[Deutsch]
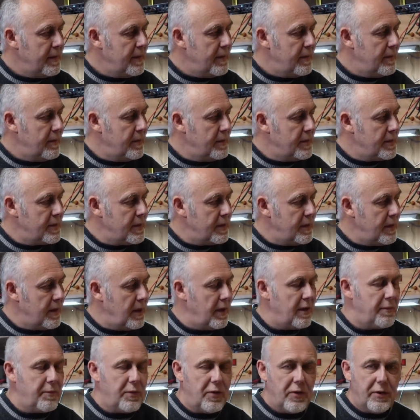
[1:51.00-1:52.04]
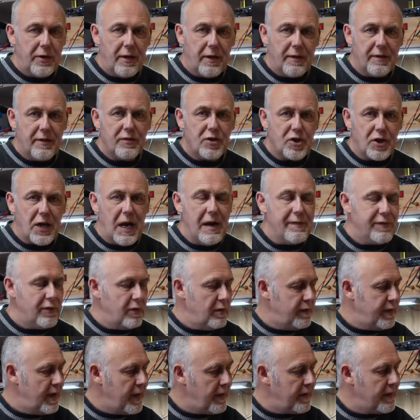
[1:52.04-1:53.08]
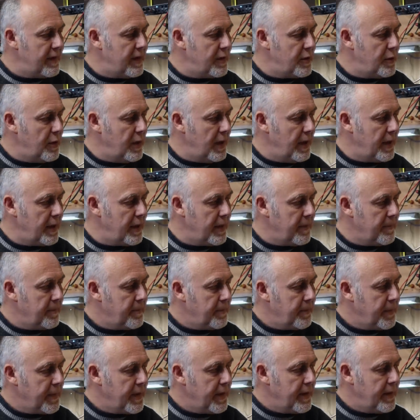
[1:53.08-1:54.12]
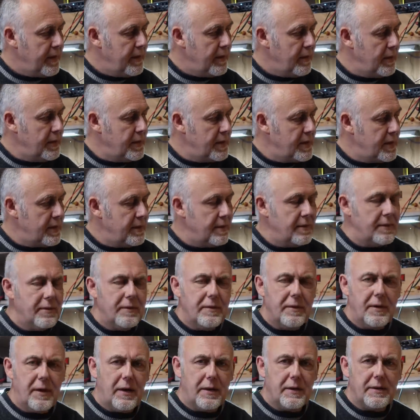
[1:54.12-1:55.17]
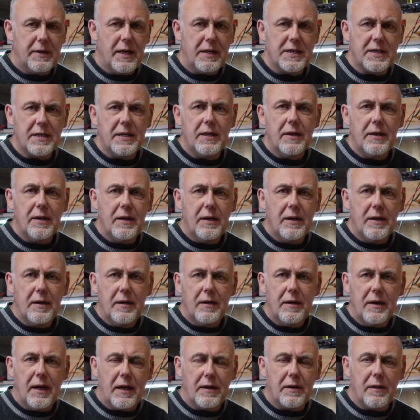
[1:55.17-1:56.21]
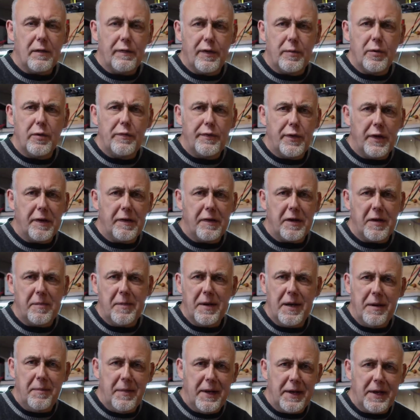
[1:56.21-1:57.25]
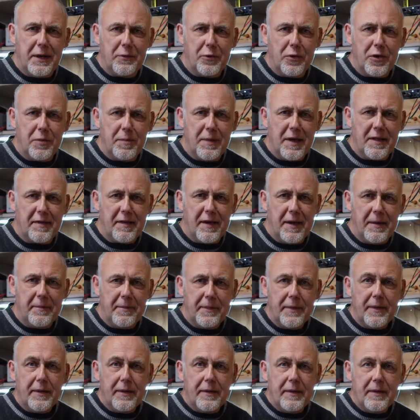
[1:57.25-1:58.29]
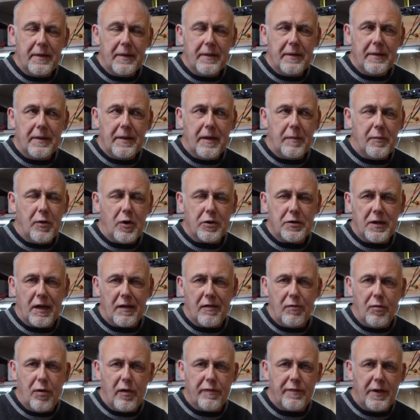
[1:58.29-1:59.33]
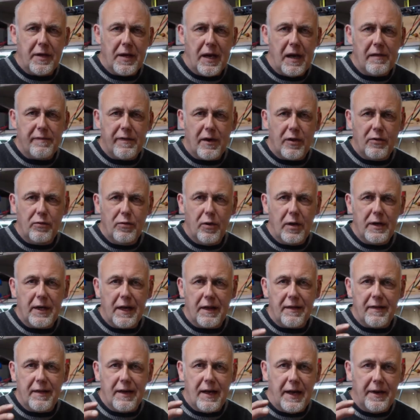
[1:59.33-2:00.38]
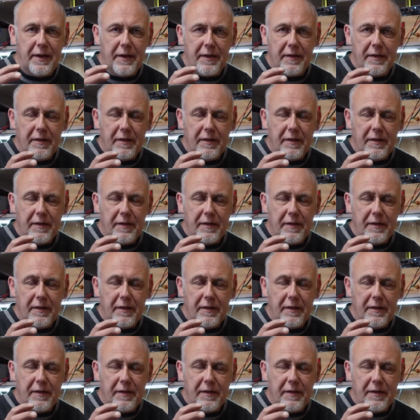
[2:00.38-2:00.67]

Und äh, ist besonders steif und fest natürlich. Und ja, das ist hat 45 mm Durchmesser, aber auch das läuft nicht einfach nur jetzt in eine